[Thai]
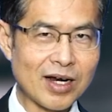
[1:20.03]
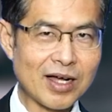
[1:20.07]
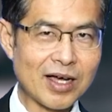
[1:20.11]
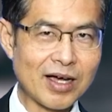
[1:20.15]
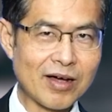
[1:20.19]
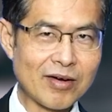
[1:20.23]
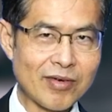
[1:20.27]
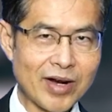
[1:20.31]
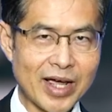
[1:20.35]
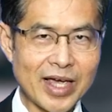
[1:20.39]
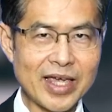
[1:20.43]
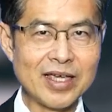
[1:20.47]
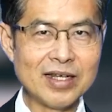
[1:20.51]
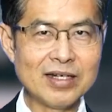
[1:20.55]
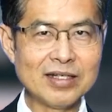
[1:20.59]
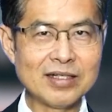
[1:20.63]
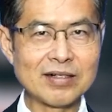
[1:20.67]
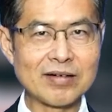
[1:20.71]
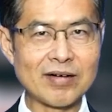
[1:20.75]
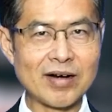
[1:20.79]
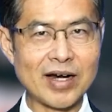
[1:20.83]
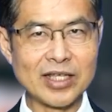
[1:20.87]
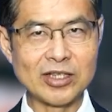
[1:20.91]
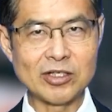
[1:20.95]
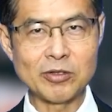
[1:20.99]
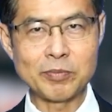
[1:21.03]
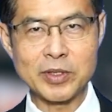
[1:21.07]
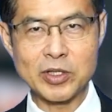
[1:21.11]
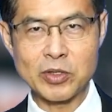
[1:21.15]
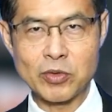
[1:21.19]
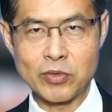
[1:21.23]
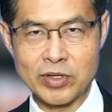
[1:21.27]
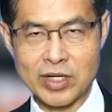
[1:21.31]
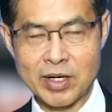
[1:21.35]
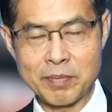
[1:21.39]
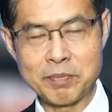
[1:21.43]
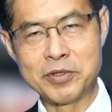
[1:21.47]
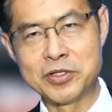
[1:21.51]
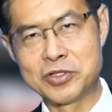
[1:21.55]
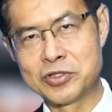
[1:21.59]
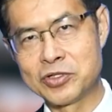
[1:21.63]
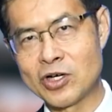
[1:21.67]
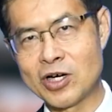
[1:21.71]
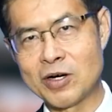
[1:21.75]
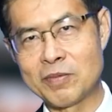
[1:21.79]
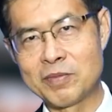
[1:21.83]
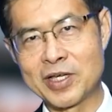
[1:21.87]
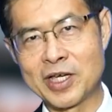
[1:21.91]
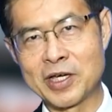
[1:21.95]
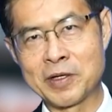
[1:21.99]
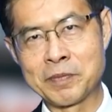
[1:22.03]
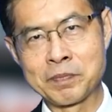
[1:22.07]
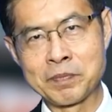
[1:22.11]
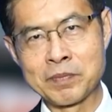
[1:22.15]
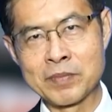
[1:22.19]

อะไรหรือใครต้องเป็นคนรับผิดชอบเนี่ย